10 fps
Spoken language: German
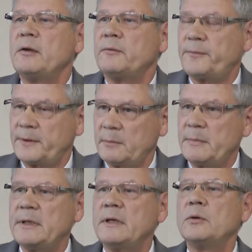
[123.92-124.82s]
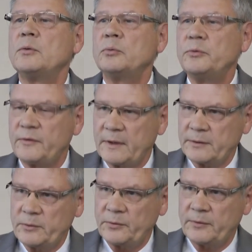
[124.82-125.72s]
Firmen,
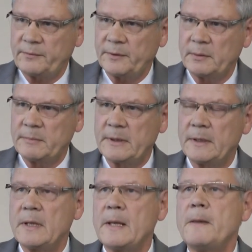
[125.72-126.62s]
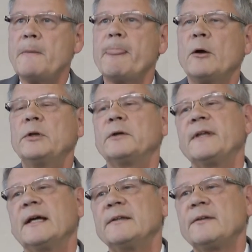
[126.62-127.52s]
unseriöse Firmen, und auf
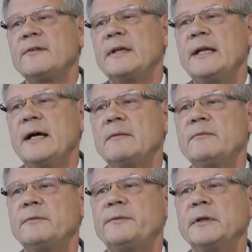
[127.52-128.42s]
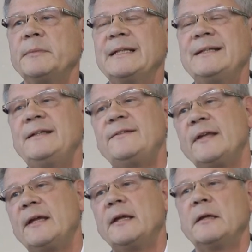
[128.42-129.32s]
der anderen Seite haben wir Firmen, die
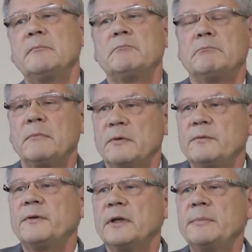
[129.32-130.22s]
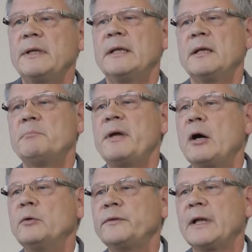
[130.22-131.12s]
diese Firmen
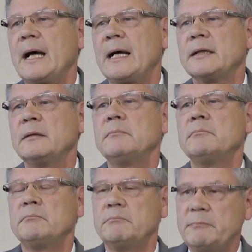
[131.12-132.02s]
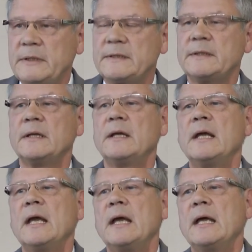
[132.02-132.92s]
beauftragen,
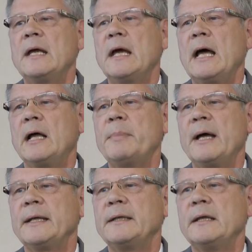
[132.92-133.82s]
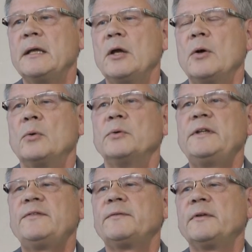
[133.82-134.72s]
mitarbeiten. Äh, und
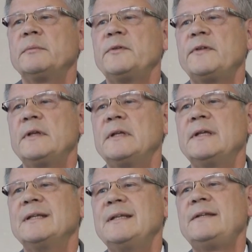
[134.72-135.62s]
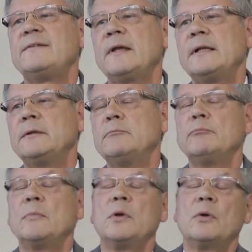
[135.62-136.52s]
diese Firmen sind nicht selten
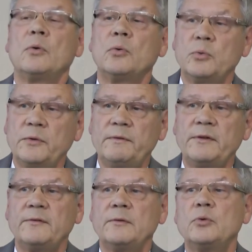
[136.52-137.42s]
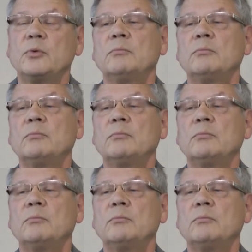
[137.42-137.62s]
unwissend,